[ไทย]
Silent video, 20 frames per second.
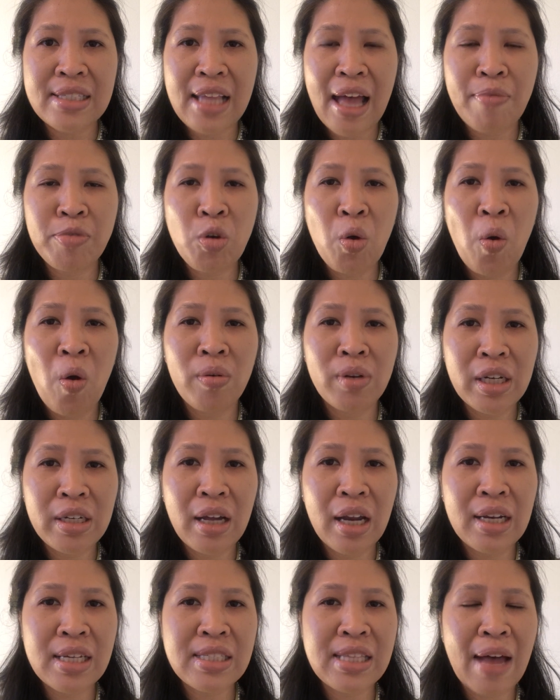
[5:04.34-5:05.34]
สามถึงหก เดื
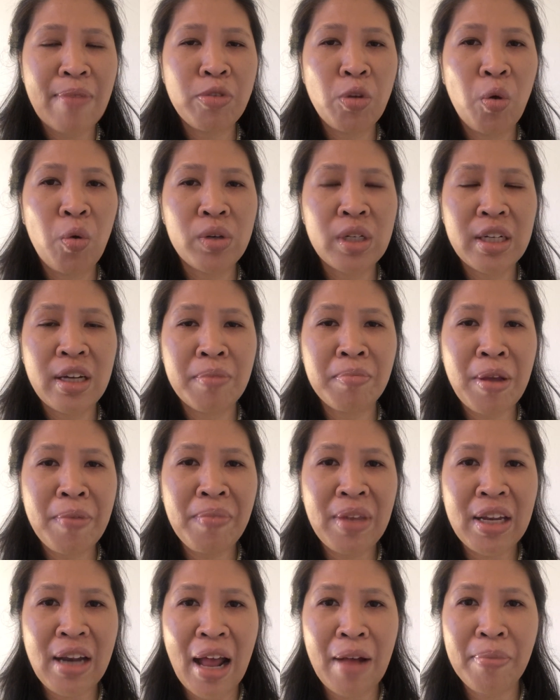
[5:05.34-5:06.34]
อนและสามถึงหก เดือนไม่
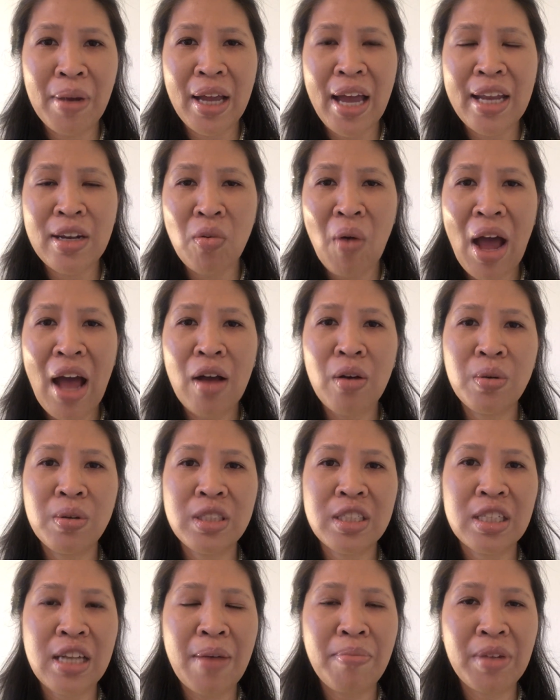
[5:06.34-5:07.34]
มีหลักประกันว่าคุณ
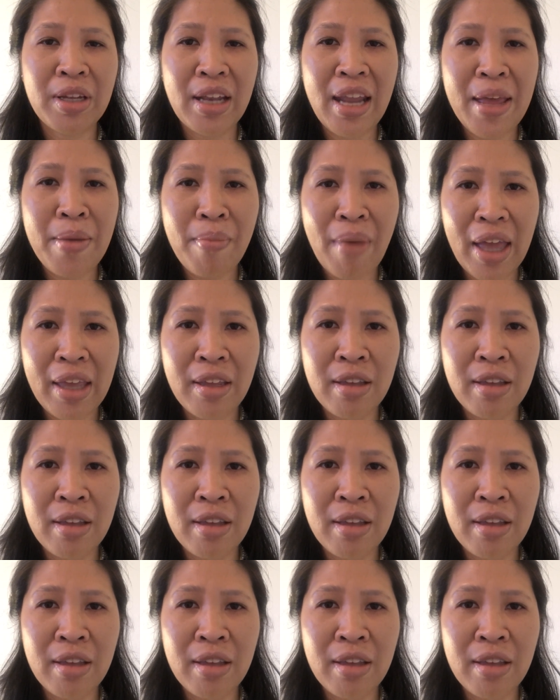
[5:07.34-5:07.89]
จะทำเงินได้ไหม